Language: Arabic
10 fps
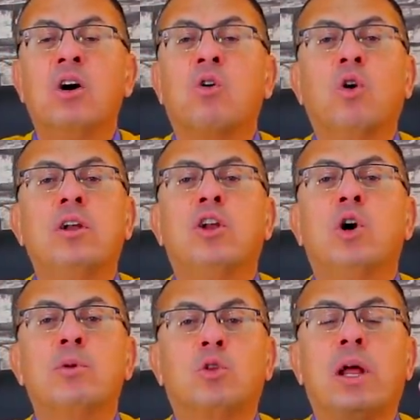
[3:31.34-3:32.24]
كل
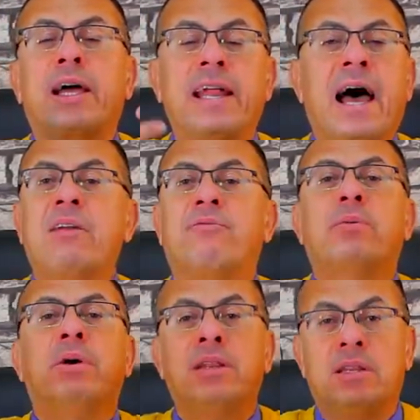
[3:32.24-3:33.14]
الام تقول لك انا عارفه
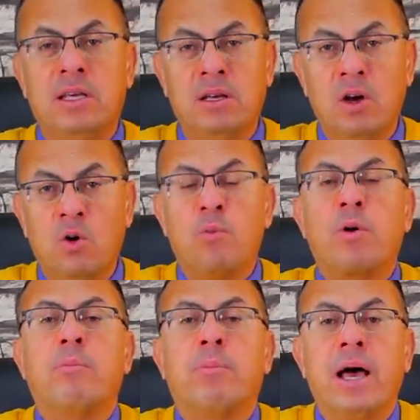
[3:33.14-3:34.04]
بنتي
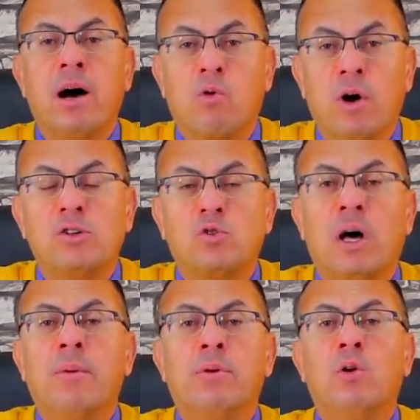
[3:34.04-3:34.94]
ومربيها كويس
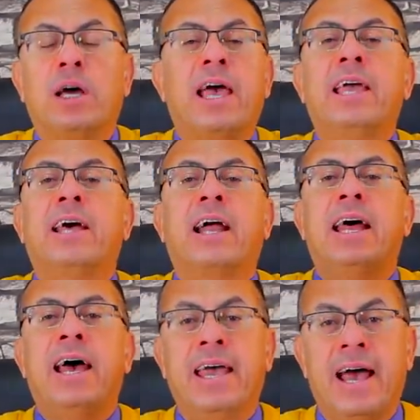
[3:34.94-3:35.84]
والاب يقول لك هيجرى
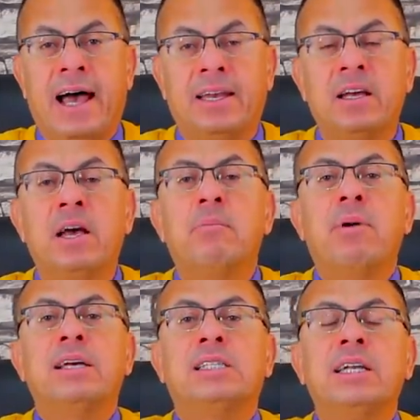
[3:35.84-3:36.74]
لها إيه يعني
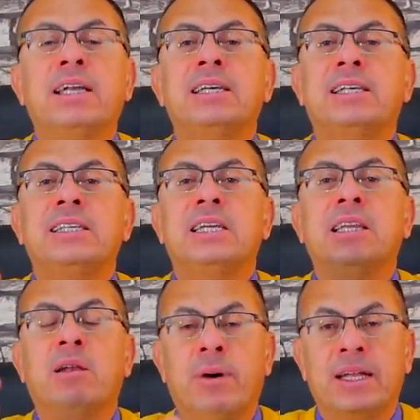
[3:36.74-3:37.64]
ما سنها زي
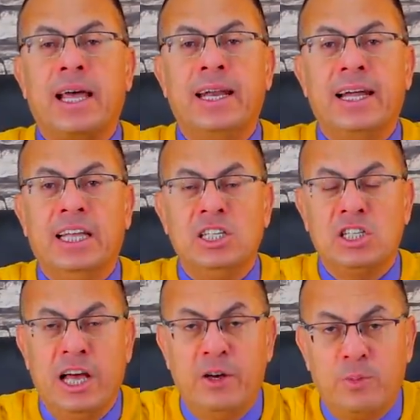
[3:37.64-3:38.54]
سن البنات خليها
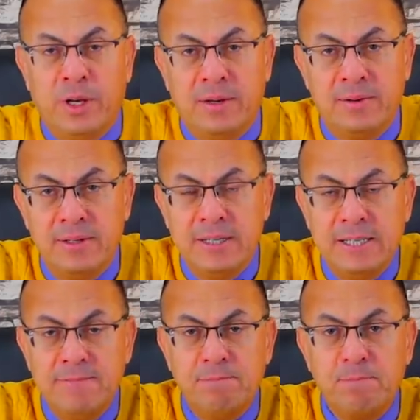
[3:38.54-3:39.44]
تعيش لها يومين
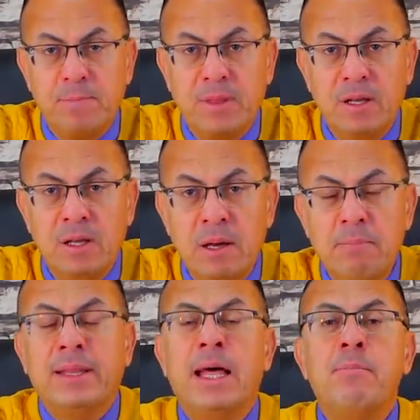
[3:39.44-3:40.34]

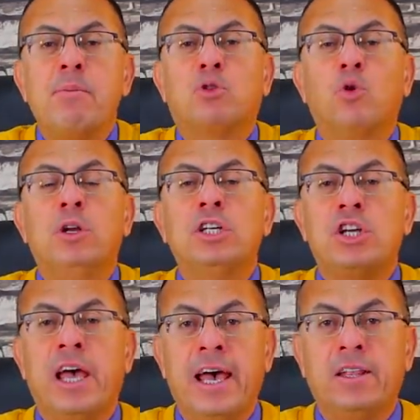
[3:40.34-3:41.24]
ما دام ما
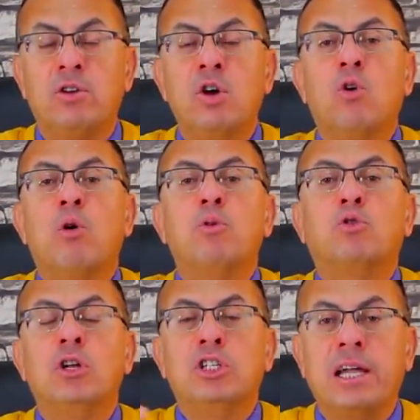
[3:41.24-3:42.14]
بتقوليش هات وما
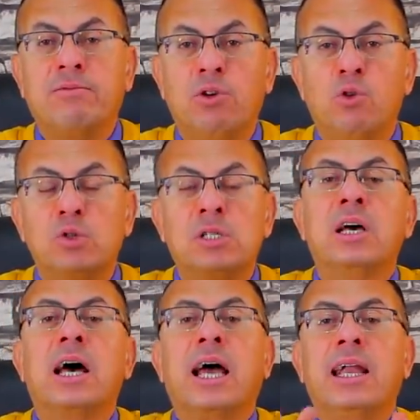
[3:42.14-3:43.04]
بتقوليش هات فلوس
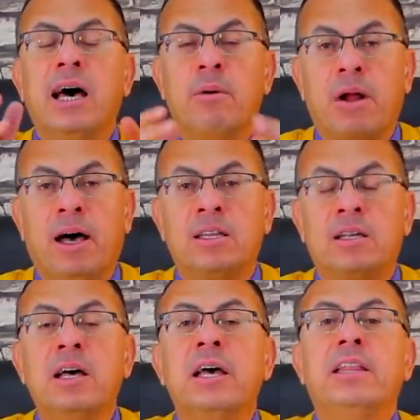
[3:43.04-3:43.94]
خليها
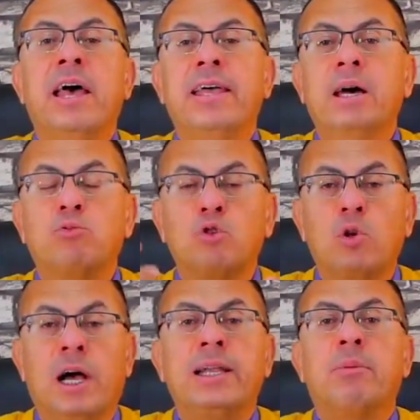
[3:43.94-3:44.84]
براحتها ده هي
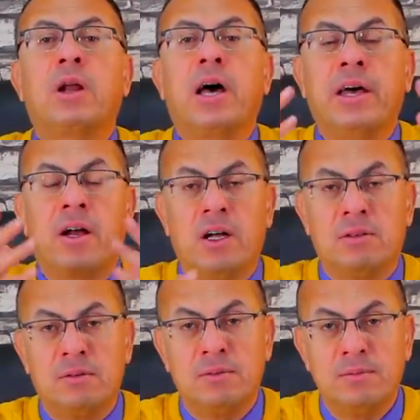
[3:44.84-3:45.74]
بتدخل علينا بالخيرات